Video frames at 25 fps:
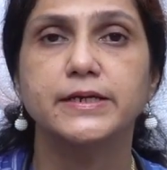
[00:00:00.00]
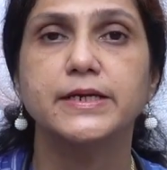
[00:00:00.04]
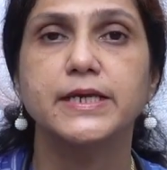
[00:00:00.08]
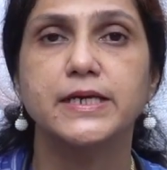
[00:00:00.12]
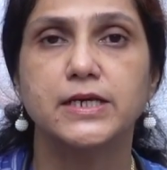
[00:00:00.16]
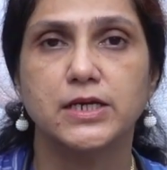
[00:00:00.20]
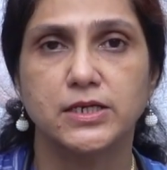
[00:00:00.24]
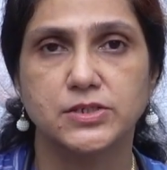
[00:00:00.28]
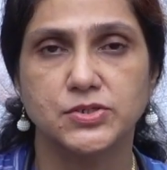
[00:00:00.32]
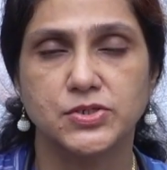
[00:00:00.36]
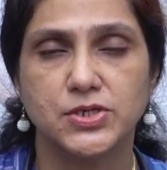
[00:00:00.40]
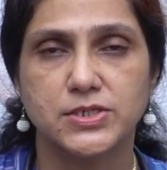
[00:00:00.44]

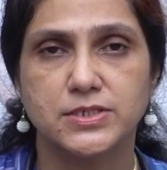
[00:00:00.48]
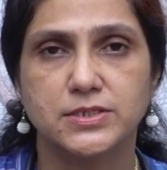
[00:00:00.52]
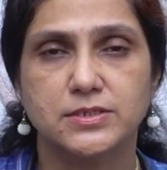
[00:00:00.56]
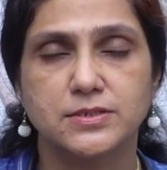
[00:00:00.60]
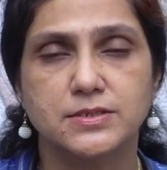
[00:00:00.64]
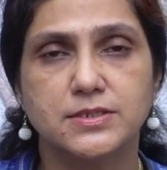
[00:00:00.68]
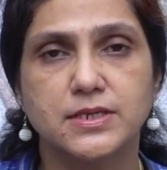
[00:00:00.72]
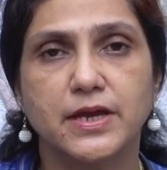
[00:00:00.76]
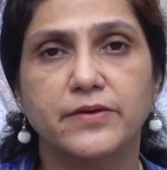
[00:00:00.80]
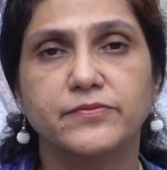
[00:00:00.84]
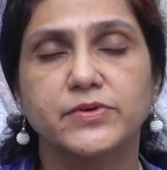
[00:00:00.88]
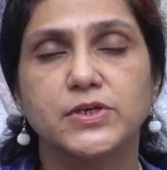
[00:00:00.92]

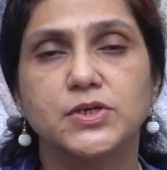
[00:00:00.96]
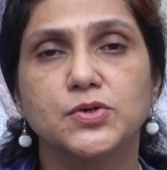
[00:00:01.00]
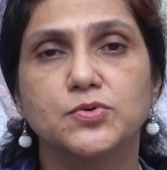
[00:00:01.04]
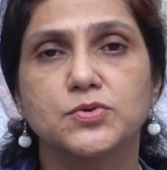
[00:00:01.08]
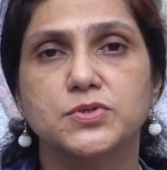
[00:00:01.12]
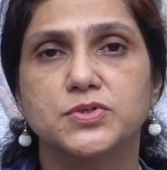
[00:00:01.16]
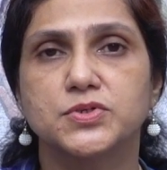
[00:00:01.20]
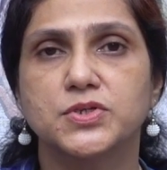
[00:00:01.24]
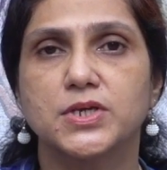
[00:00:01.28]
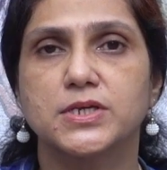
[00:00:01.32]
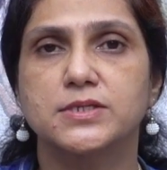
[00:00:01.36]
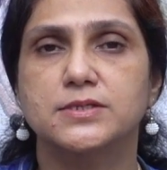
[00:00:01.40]
డీకంజెస్టెన్స్ అవి
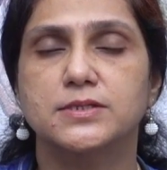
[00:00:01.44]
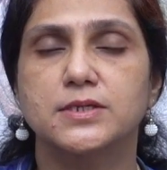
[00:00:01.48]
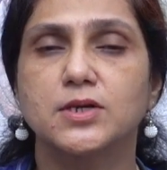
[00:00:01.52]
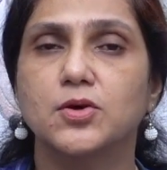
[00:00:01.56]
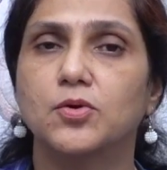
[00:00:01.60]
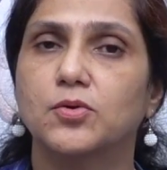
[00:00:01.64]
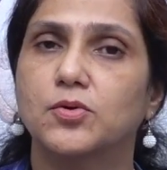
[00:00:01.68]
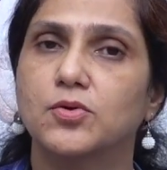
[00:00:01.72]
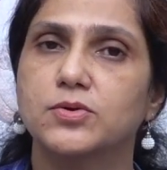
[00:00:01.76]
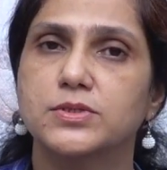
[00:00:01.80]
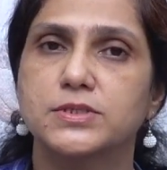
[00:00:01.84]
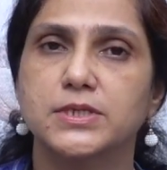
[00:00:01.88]
యూస్ చేస్తే
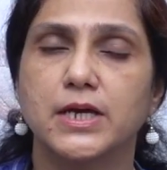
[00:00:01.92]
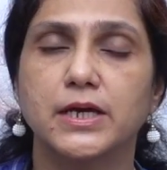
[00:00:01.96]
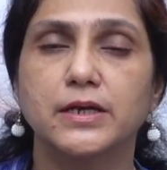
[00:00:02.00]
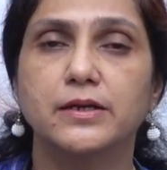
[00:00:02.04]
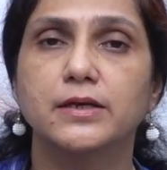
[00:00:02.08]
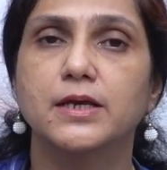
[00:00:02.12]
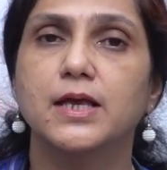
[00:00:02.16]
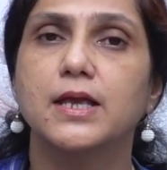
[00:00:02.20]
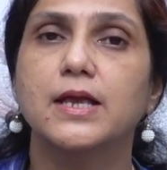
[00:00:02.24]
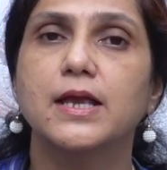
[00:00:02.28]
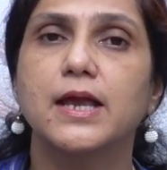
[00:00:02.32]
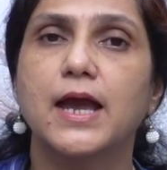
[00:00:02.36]
ఒక్కొక్కసారి